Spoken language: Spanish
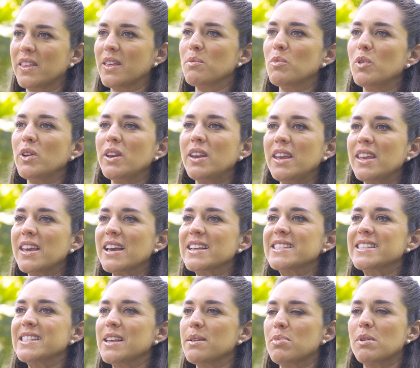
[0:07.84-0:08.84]
Desde muy
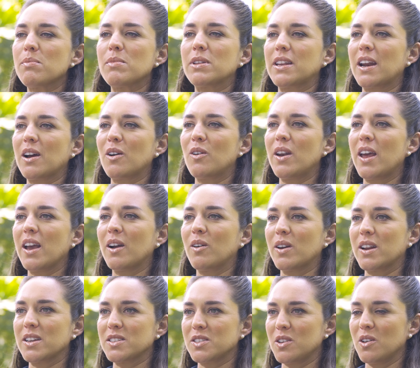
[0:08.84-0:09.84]
niña siempre me trajo la
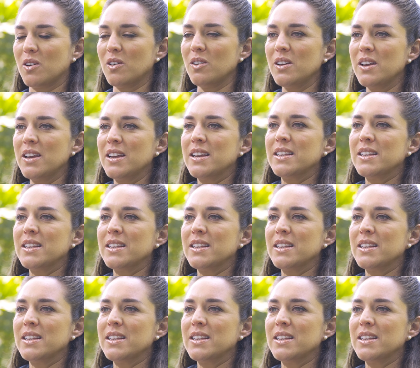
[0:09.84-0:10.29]
decoración,